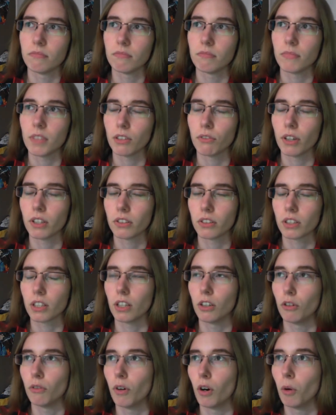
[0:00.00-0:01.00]
Ich weiß nicht
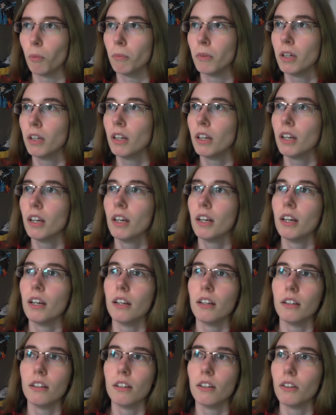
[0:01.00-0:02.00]
genau warum.
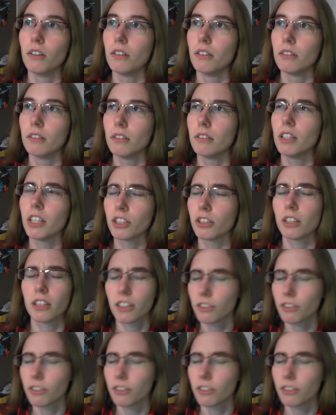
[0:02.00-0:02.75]
Ich,